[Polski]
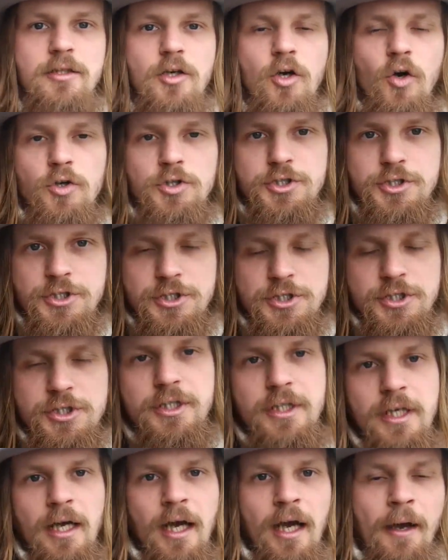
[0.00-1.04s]
kości,
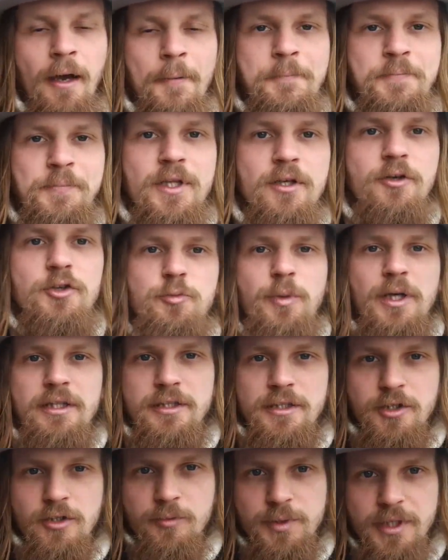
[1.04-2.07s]

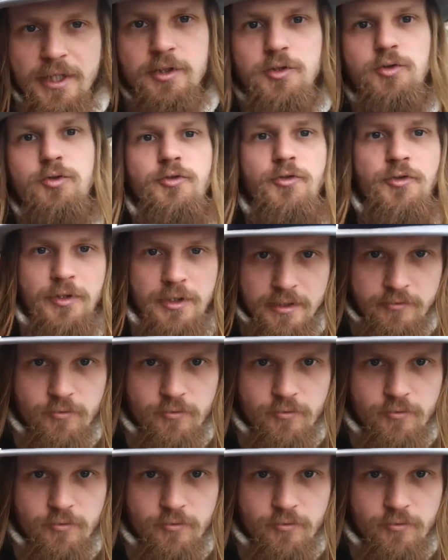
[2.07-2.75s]
rozmaitych obiektów